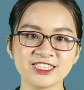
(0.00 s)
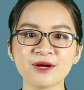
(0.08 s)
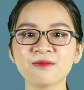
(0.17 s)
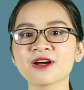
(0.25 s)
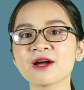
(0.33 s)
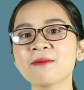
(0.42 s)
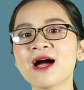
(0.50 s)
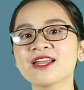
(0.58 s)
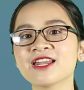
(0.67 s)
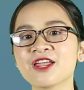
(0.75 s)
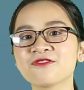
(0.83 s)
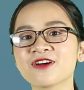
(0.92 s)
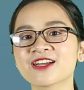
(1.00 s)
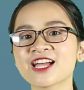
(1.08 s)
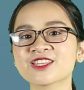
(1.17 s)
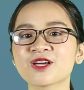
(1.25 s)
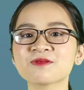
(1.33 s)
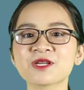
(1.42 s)
Chào mừng các bạn đến
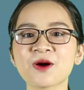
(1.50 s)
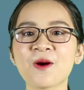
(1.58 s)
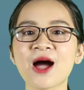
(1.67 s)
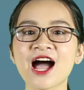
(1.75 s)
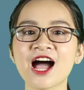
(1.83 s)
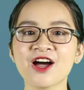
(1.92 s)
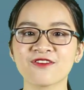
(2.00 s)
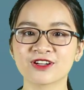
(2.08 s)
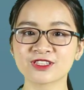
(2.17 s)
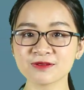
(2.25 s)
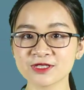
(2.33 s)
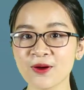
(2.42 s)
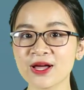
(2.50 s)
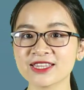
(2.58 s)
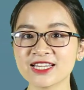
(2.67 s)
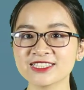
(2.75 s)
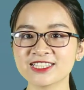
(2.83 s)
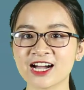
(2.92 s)
với kênh Top Sao Hoa và Top Sao
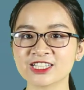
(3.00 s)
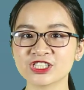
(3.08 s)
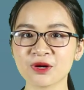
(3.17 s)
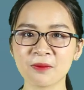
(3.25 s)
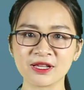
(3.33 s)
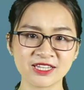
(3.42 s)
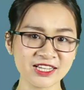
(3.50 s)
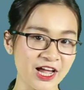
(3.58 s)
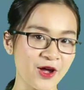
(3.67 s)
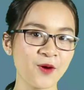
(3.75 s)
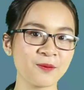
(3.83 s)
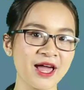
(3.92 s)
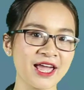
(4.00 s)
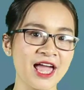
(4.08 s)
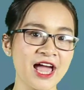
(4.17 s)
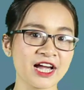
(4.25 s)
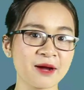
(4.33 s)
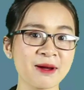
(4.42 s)
Hoa tin rằng trong bản tin ngày hôm
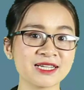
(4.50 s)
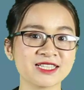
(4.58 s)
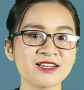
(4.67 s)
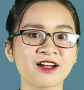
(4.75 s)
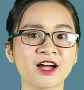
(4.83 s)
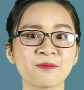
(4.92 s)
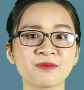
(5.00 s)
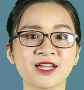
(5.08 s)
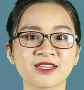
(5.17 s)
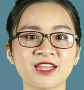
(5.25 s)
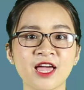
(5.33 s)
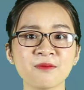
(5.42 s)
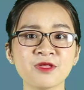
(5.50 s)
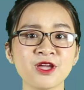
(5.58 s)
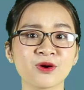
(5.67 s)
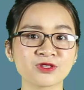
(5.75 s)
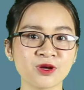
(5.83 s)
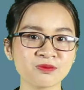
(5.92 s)
nay các bạn sẽ được cập nhật thêm
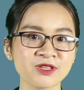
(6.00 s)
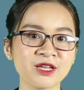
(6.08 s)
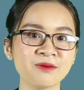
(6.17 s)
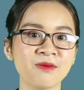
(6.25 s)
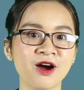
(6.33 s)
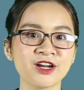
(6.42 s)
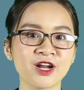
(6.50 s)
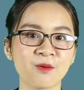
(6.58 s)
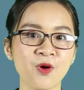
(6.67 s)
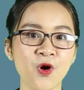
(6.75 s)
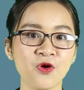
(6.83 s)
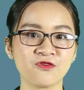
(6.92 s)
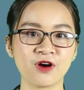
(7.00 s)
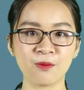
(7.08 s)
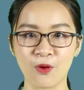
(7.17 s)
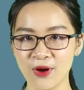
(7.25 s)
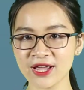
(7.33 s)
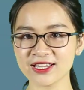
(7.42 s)
nhiều thông tin mới nóng hổi
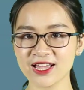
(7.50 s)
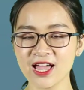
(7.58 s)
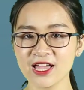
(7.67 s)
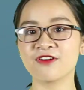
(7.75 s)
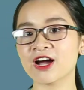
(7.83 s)
và bổ ích.